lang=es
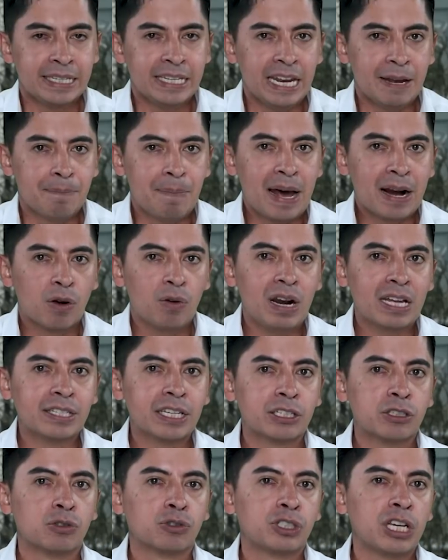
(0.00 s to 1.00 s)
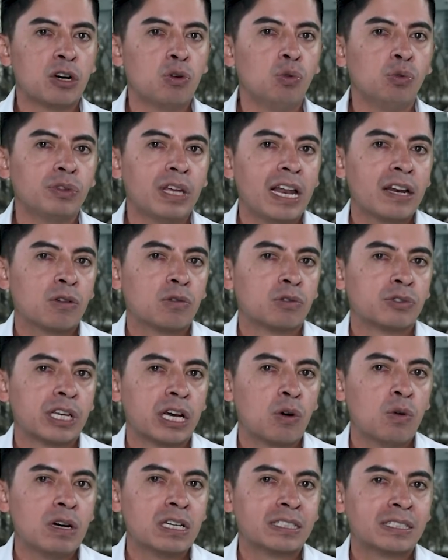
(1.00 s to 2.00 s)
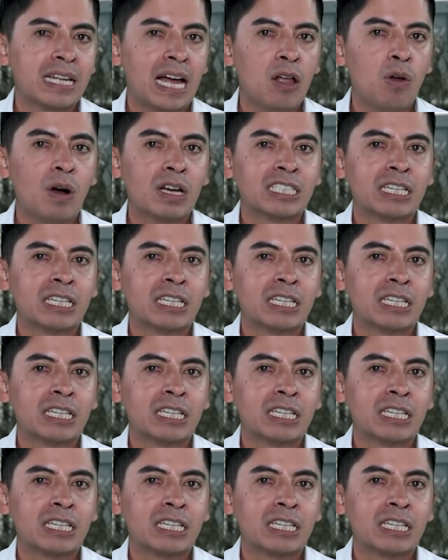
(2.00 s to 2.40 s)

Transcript: Sin embargo, la sección segunda del Consejo de Estado